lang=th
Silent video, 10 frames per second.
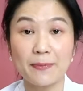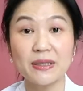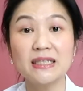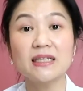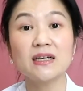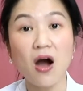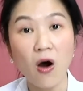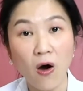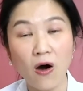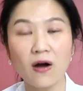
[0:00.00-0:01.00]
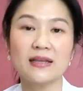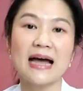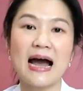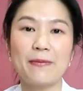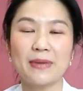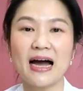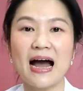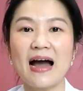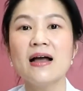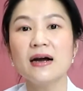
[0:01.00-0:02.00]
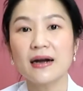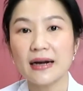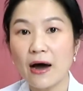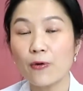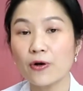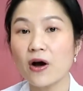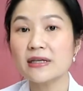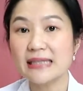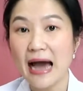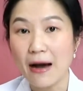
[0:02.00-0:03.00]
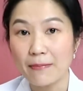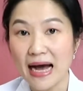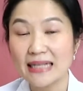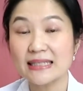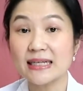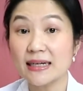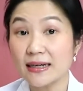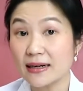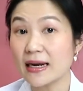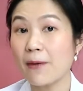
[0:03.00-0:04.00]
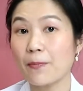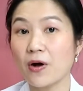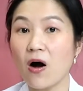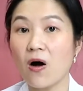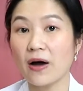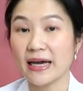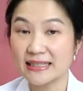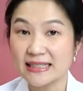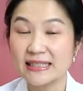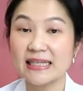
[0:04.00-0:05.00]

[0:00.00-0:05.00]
พึ่งท้องก็ตามนะคะ เราก็สามารถเจอระดับของ hCG